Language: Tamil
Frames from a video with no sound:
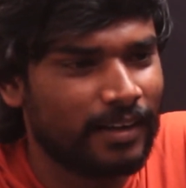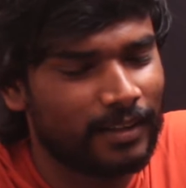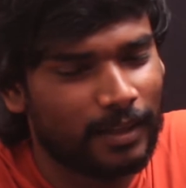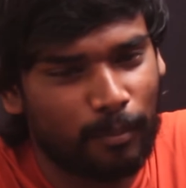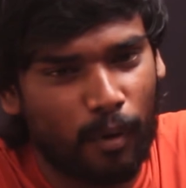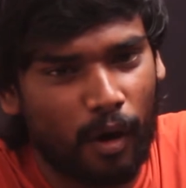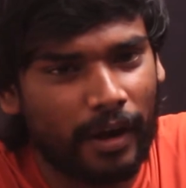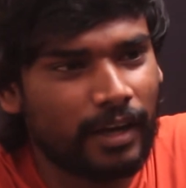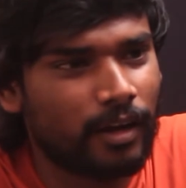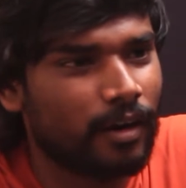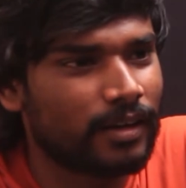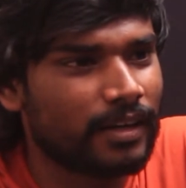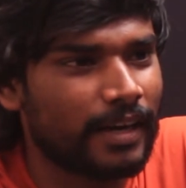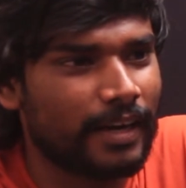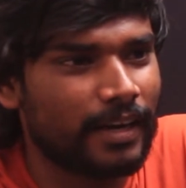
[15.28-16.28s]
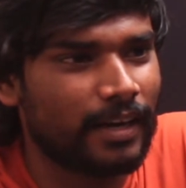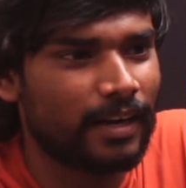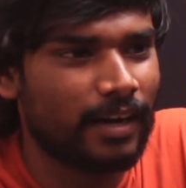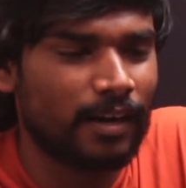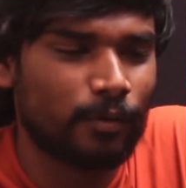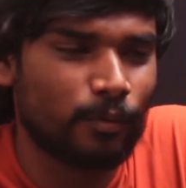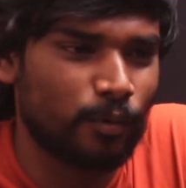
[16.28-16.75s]
இந்த பாய் காட்னா
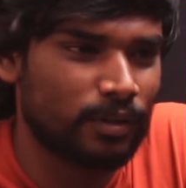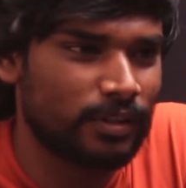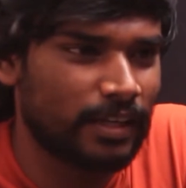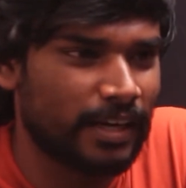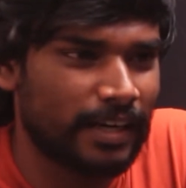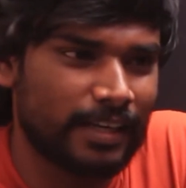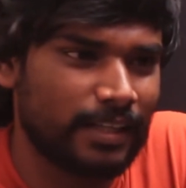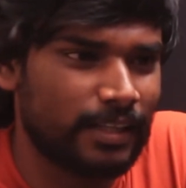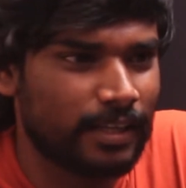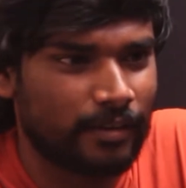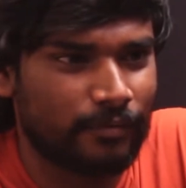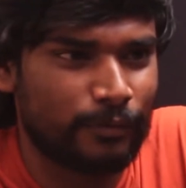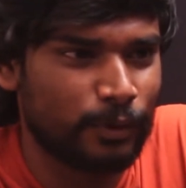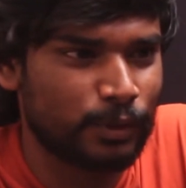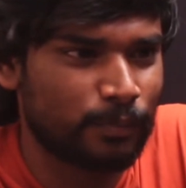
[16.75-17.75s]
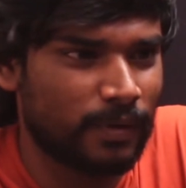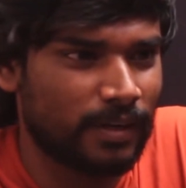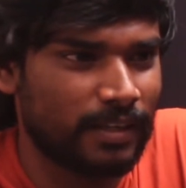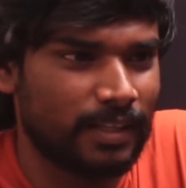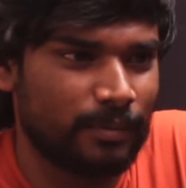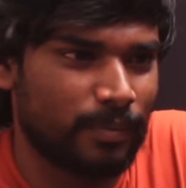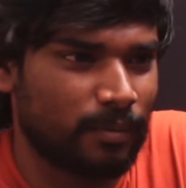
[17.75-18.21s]
என்னென்னா ஒருத்தங்க கிட்டேருந்து ரெஃப்யூஸ்
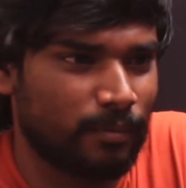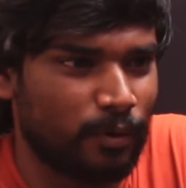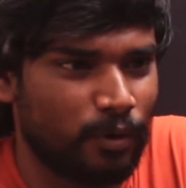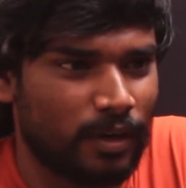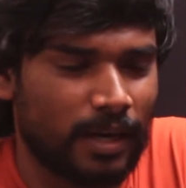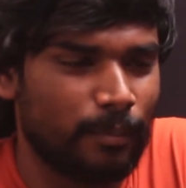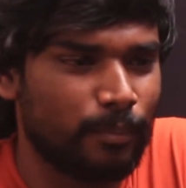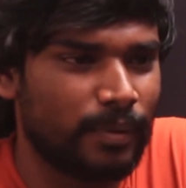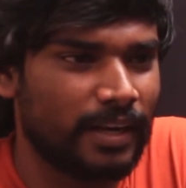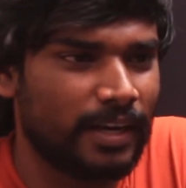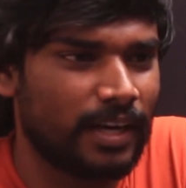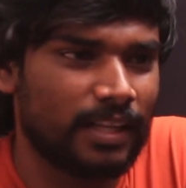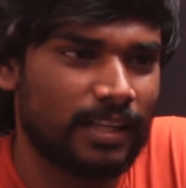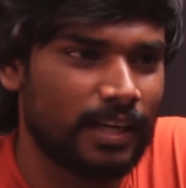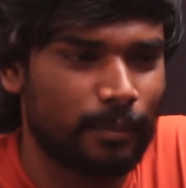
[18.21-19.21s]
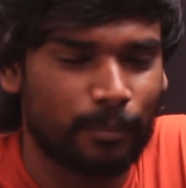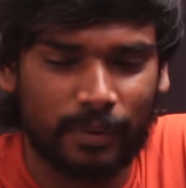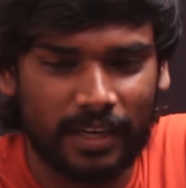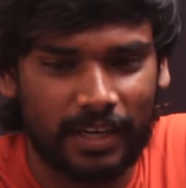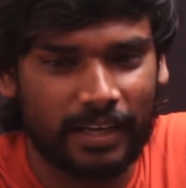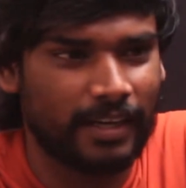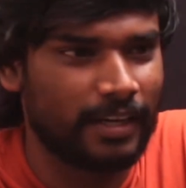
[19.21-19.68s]
பண்ணுறது இப்போ நமக்கு ஒரு கம்பெனினா அந்த
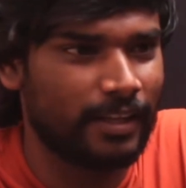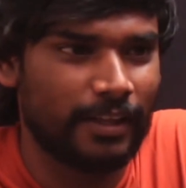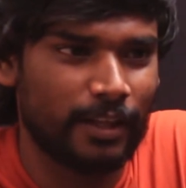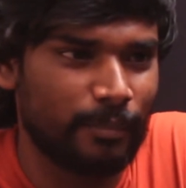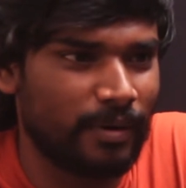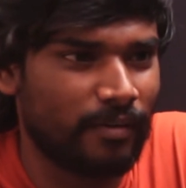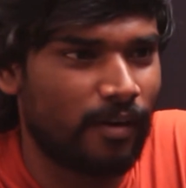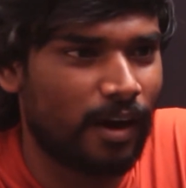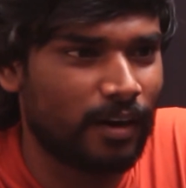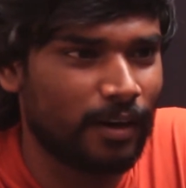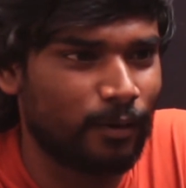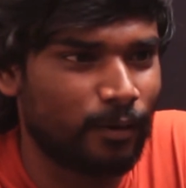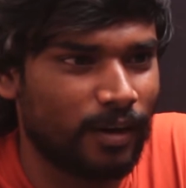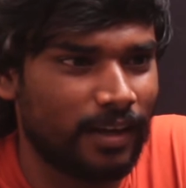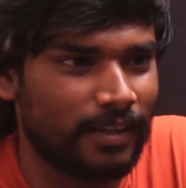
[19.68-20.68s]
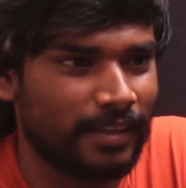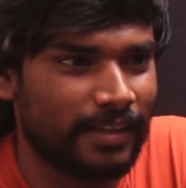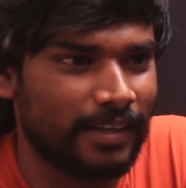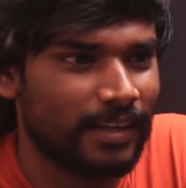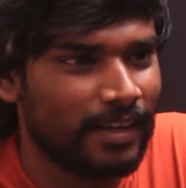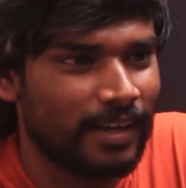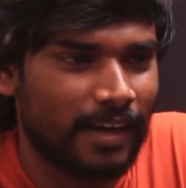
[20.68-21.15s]
கம்பெனி கிட்டேருந்து எதுவுமே வாங்கக்கூடாது
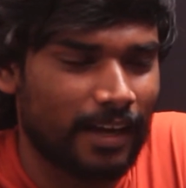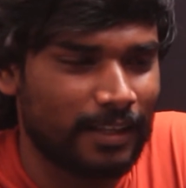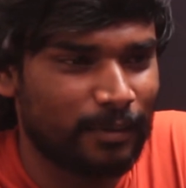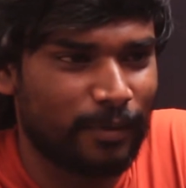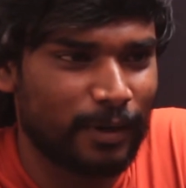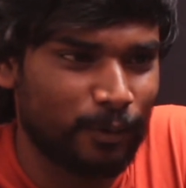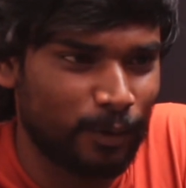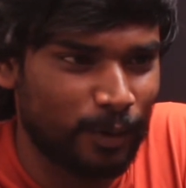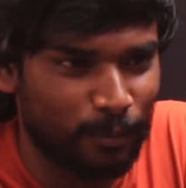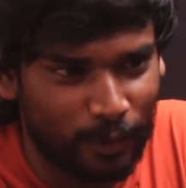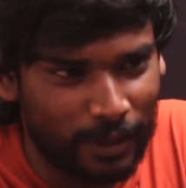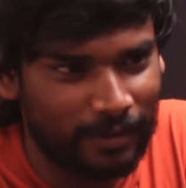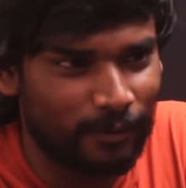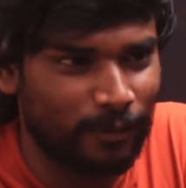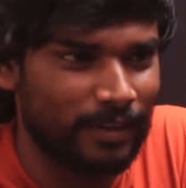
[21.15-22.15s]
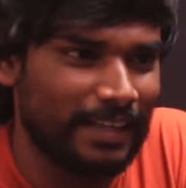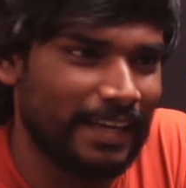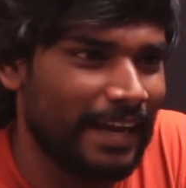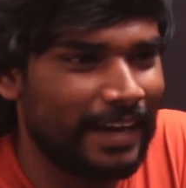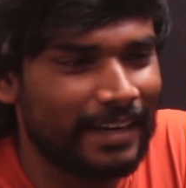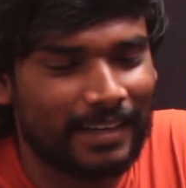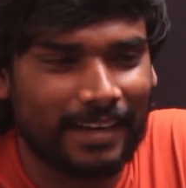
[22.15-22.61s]
அந்த மாதிரி ஒரு முடி ஒரு
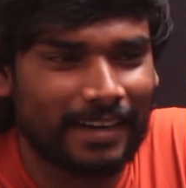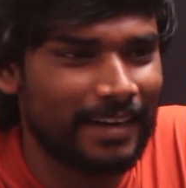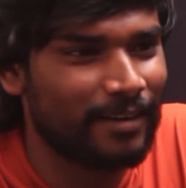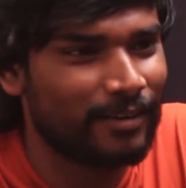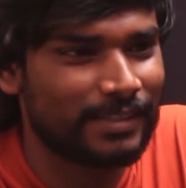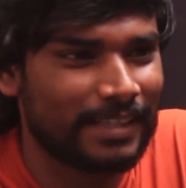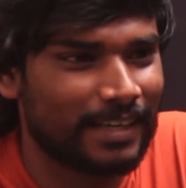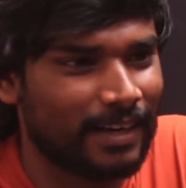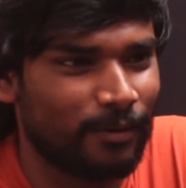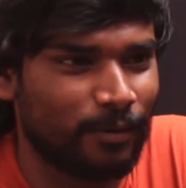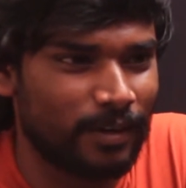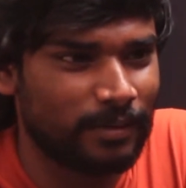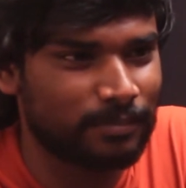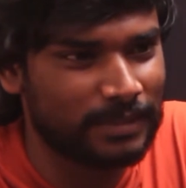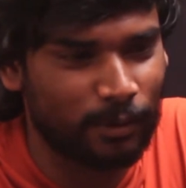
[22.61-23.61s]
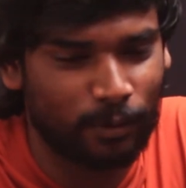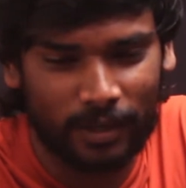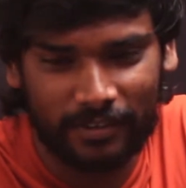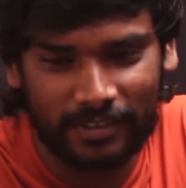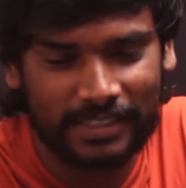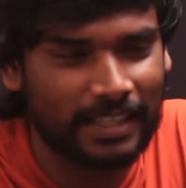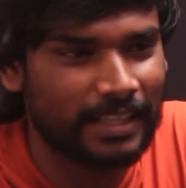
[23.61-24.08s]
ஹேட்டர்னே வச்சுக்கலாம் ஒரு
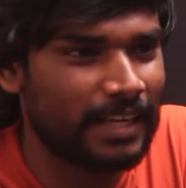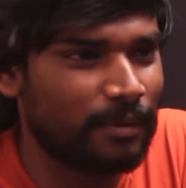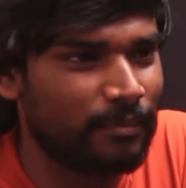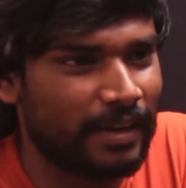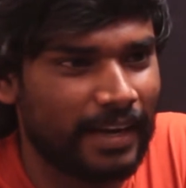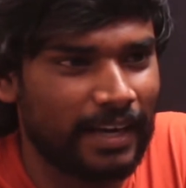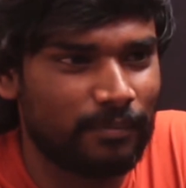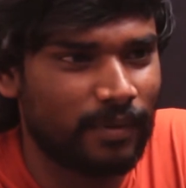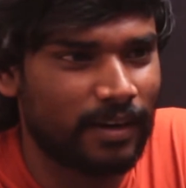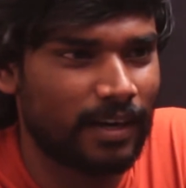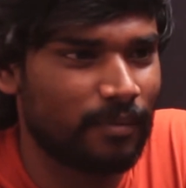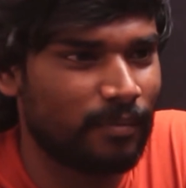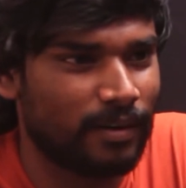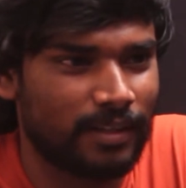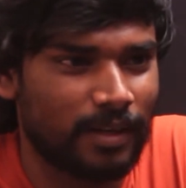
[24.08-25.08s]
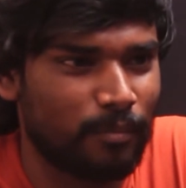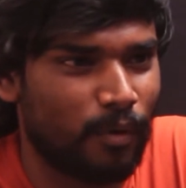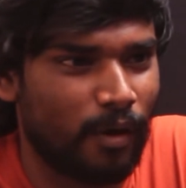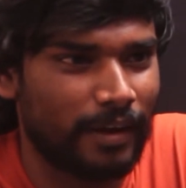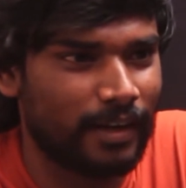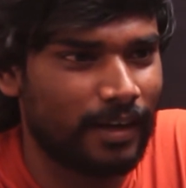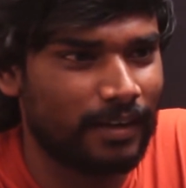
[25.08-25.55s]
ஒரு விஷயத்தையே நம்ம ஹேட் பண்ணுற மாதிரி தான்
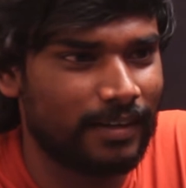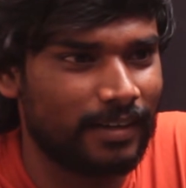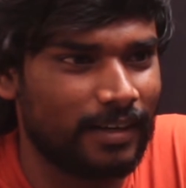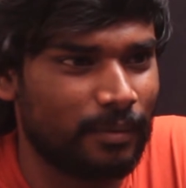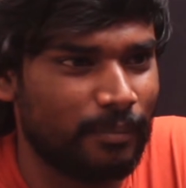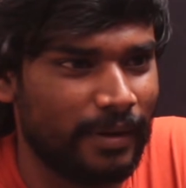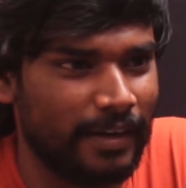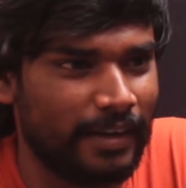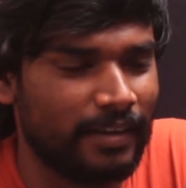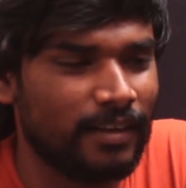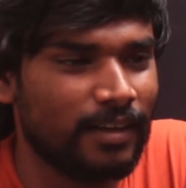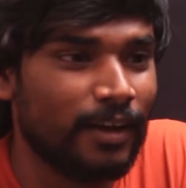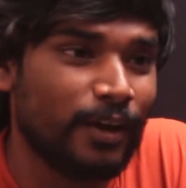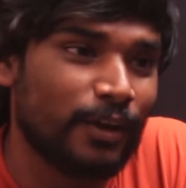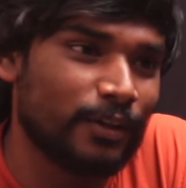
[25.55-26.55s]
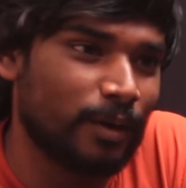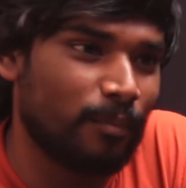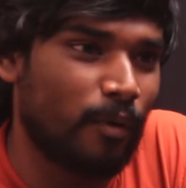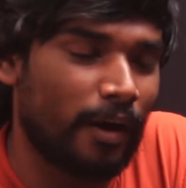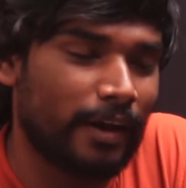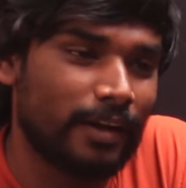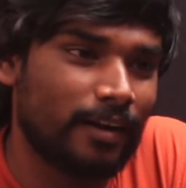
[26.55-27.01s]
பாய் காட்டுன்ற மீனிங் இந்த
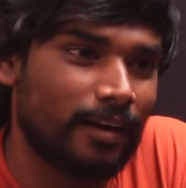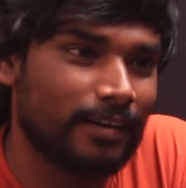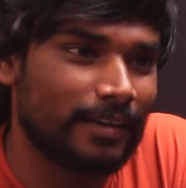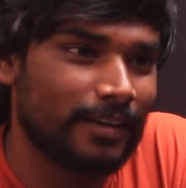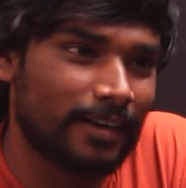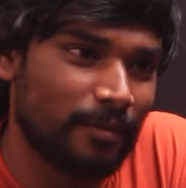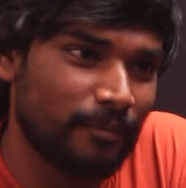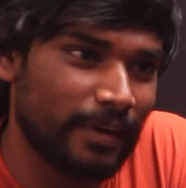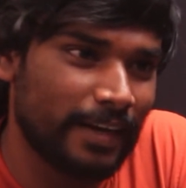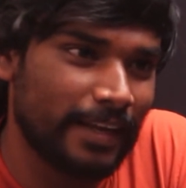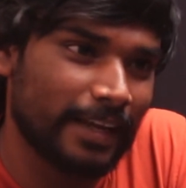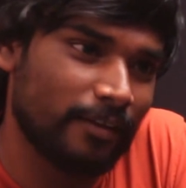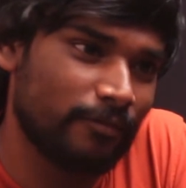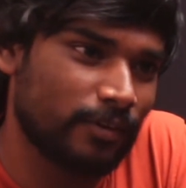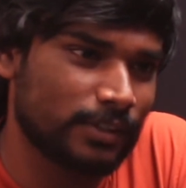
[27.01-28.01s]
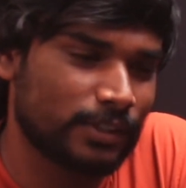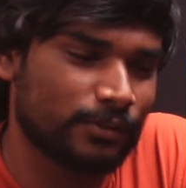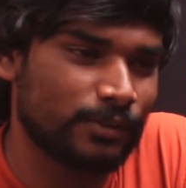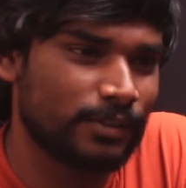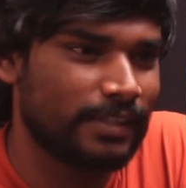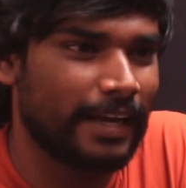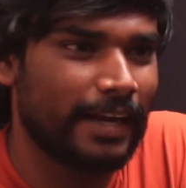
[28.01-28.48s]
பாய் காட்டுன்ற மீனிங்கே ஃபஸ்ட்
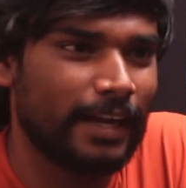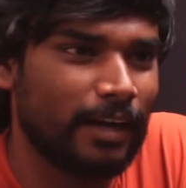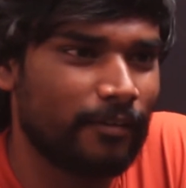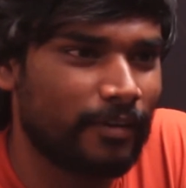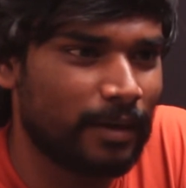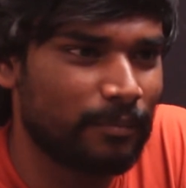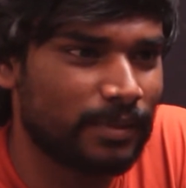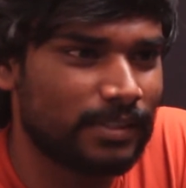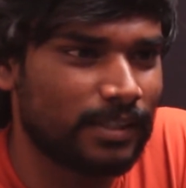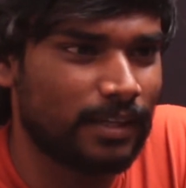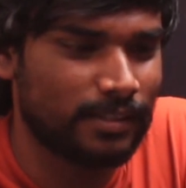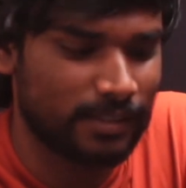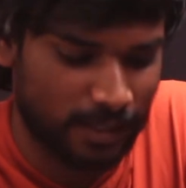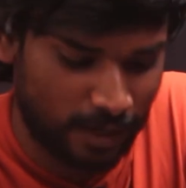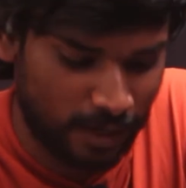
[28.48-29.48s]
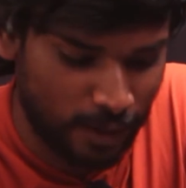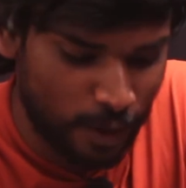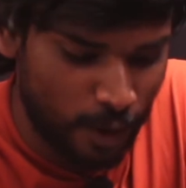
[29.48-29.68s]
ஃபஸ்ட்டு எங்கே ஃபேமஸ் ஆச்சுன்னா